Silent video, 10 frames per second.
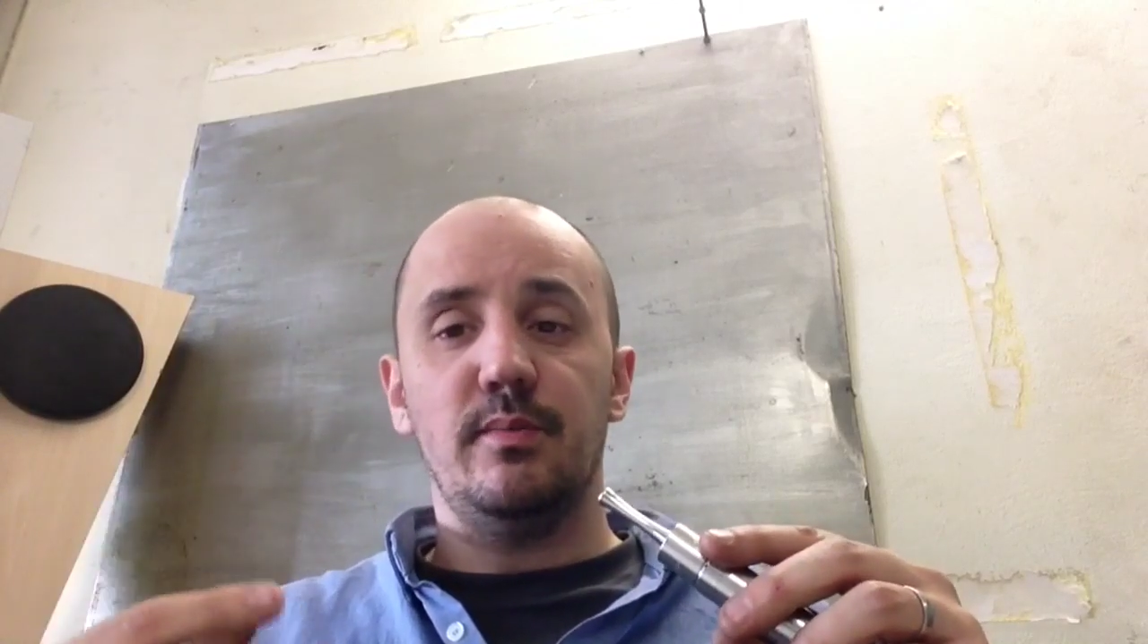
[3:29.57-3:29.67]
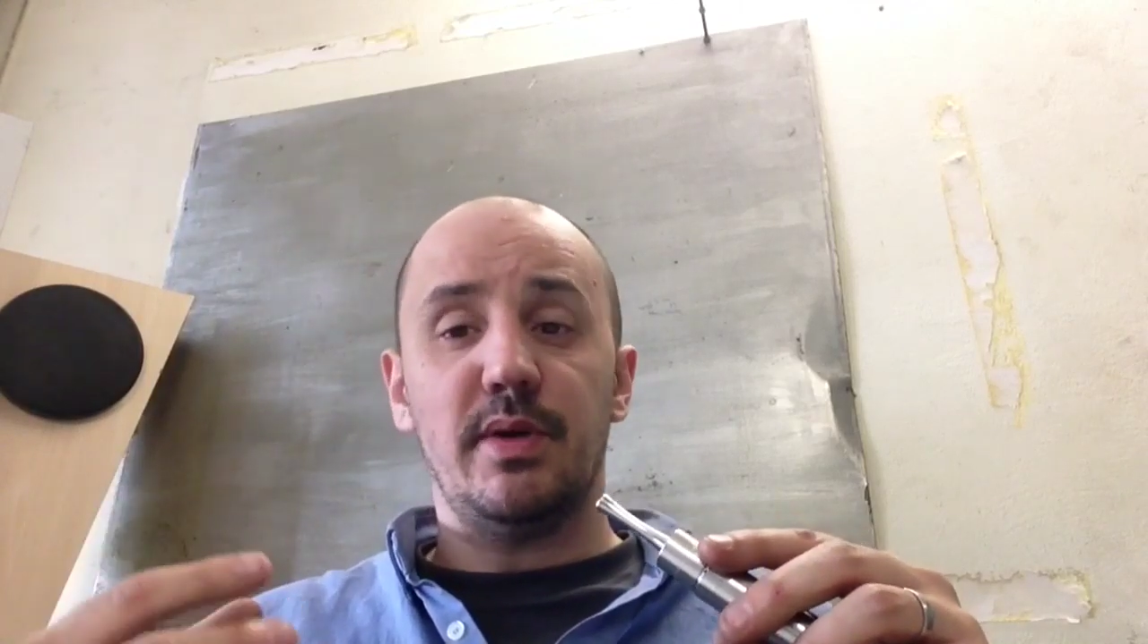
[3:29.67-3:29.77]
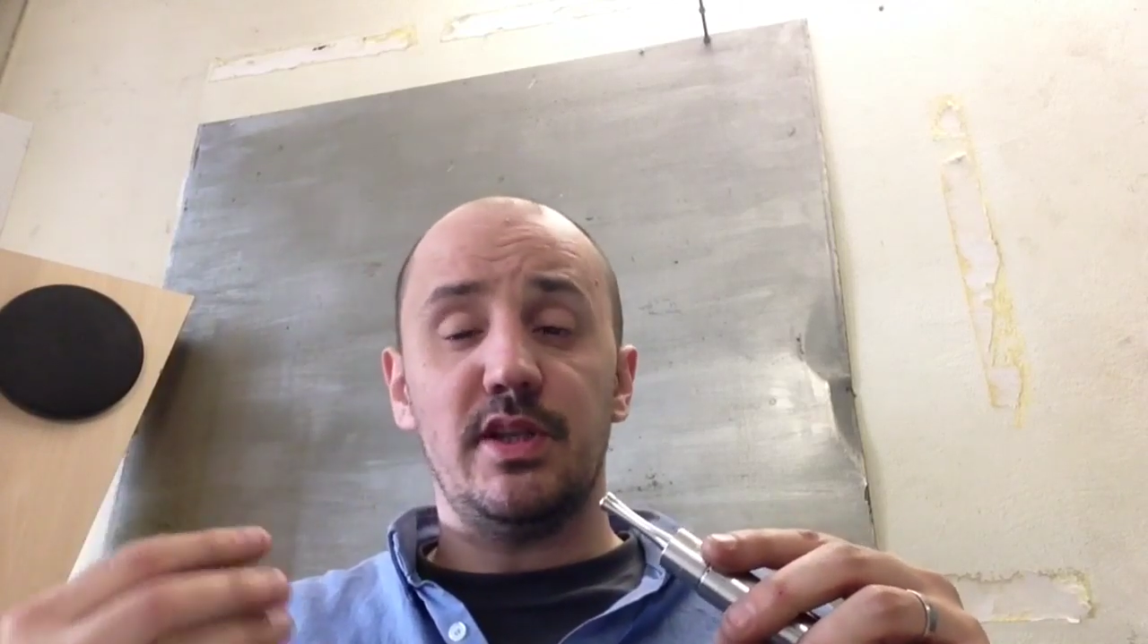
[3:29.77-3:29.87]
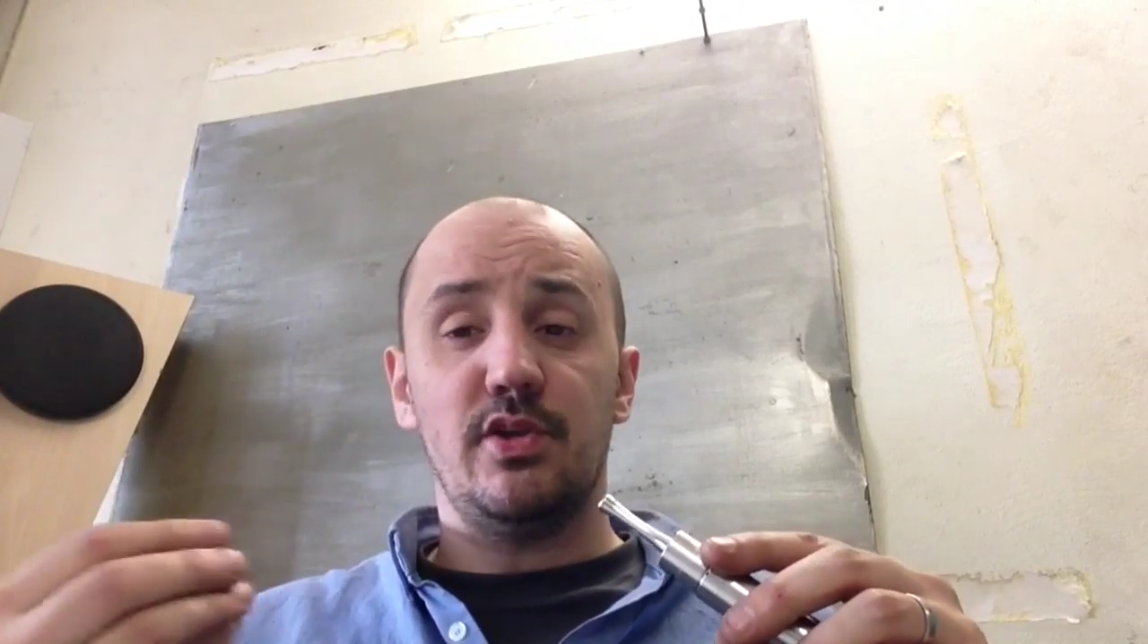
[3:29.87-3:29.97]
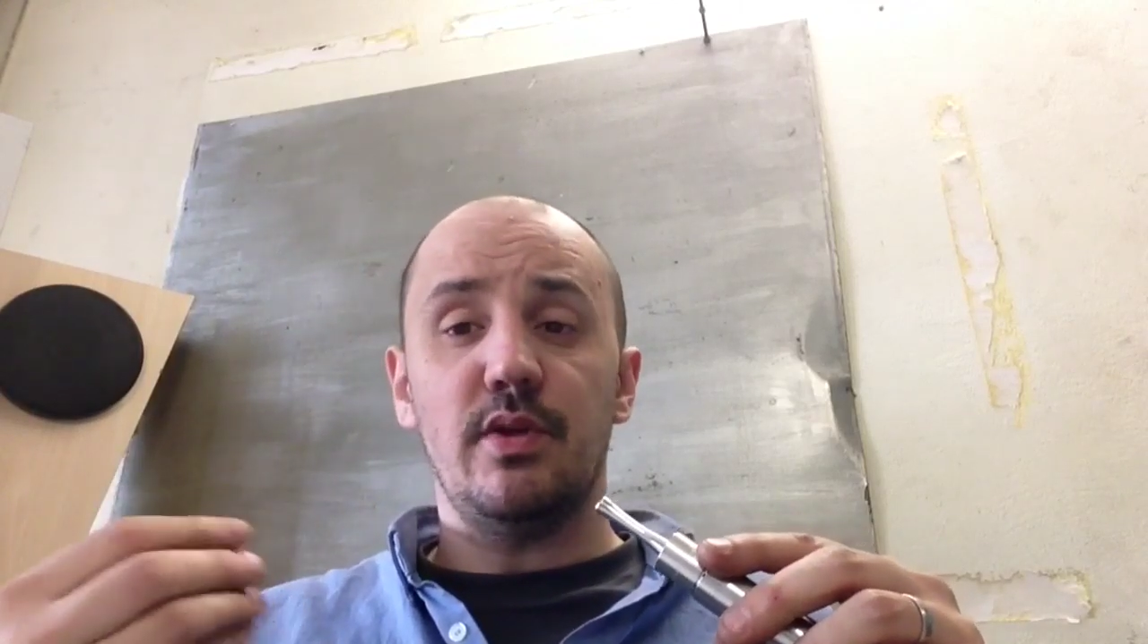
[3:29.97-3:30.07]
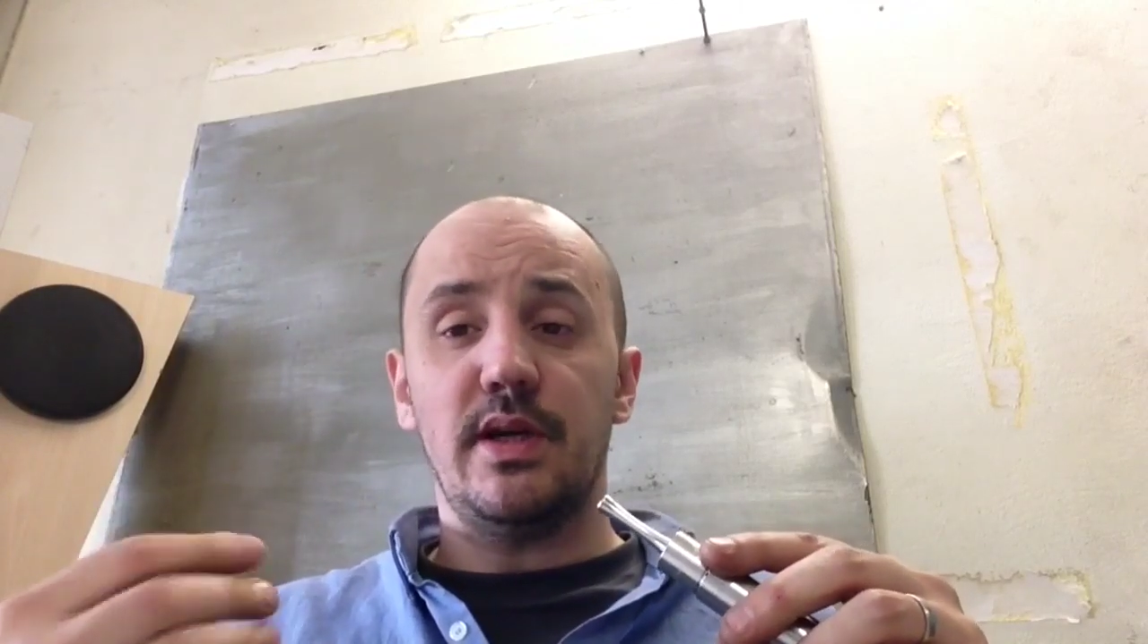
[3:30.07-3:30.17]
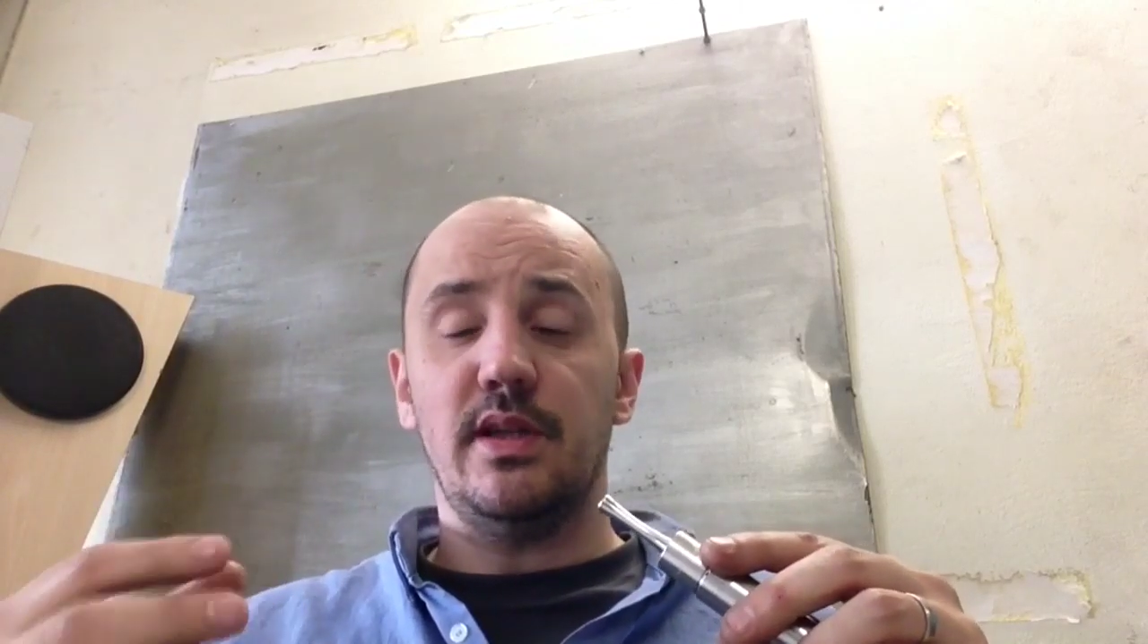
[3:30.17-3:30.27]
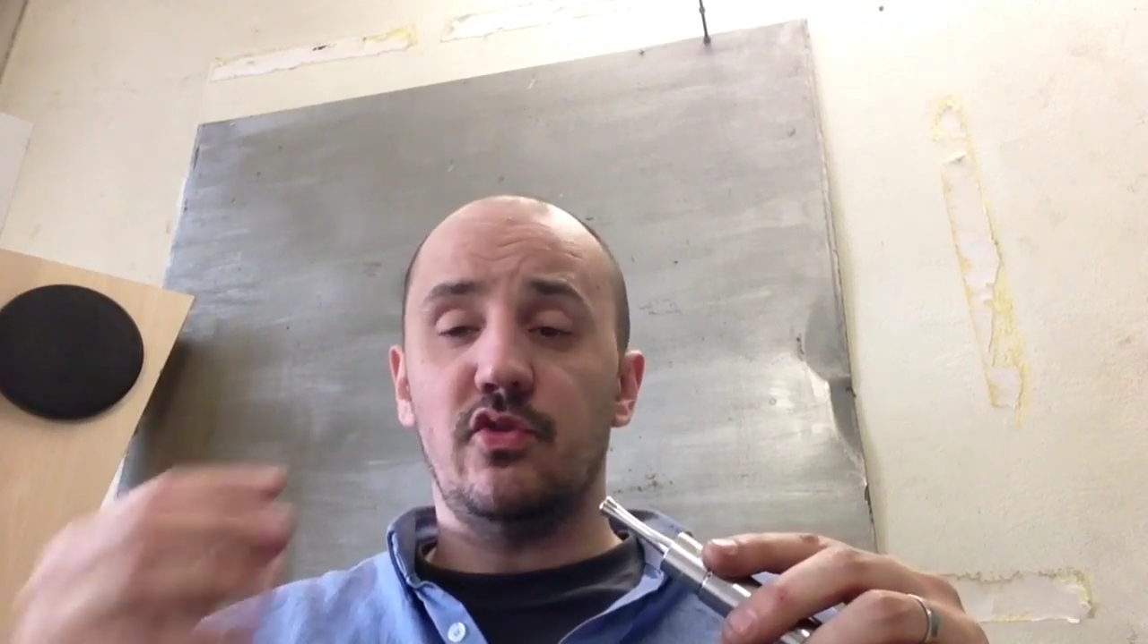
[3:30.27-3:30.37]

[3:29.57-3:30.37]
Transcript: particularité